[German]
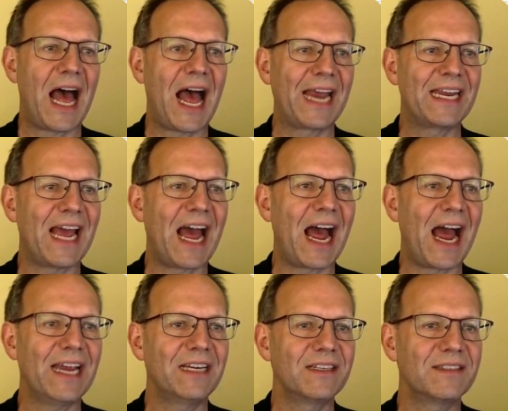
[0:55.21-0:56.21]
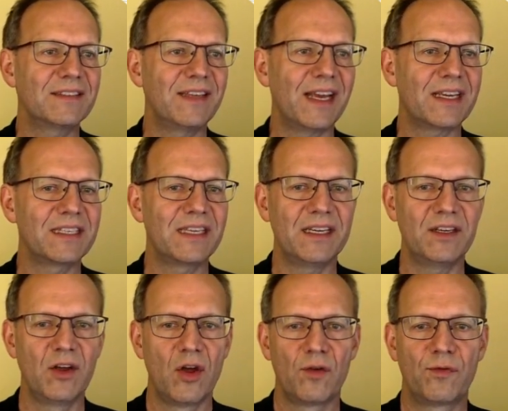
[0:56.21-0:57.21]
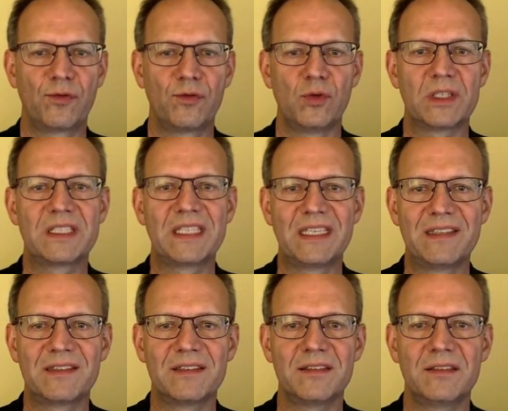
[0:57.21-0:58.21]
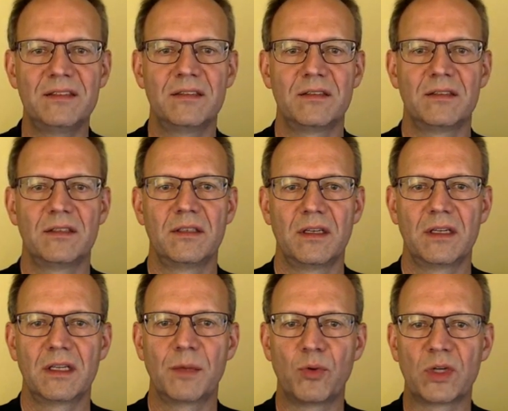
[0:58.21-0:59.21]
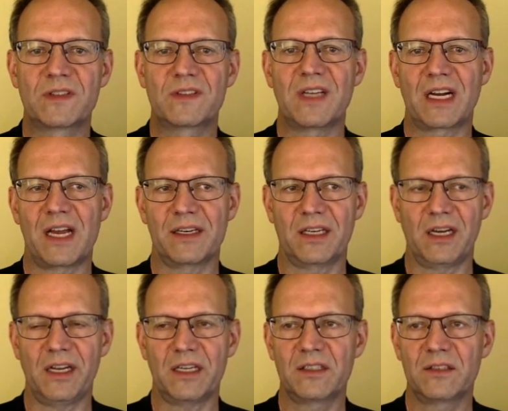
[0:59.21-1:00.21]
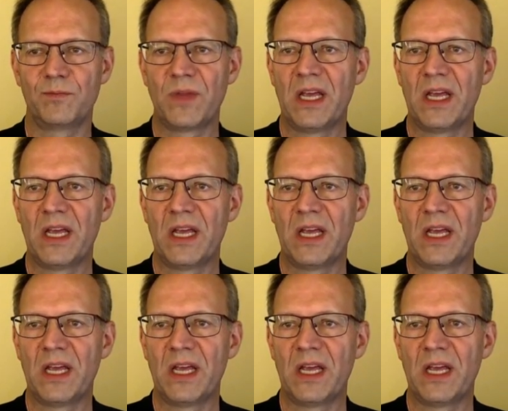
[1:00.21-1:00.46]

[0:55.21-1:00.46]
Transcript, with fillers: eine Ereignisserie für diesen Geburtstag angelegt.